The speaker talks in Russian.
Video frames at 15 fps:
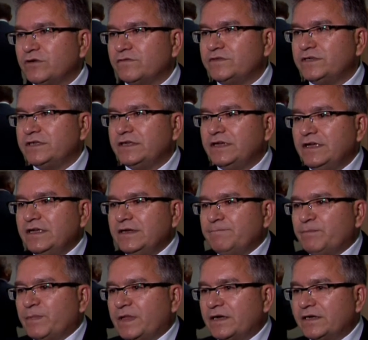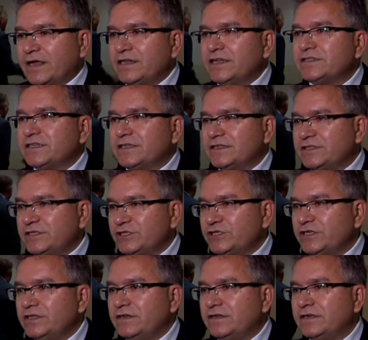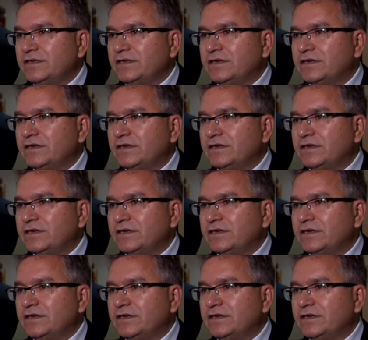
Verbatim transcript: в день э, горняцких достижений,